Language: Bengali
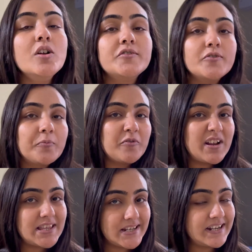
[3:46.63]
তো
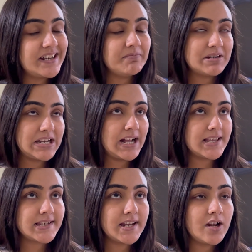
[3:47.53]
ওপরে যে ক্রিমটা
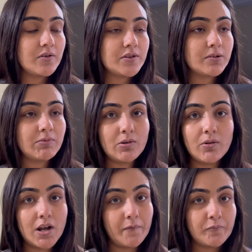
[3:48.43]
আছে না ওই তোমার
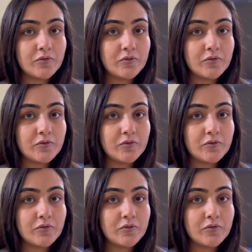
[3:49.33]
গোলাপ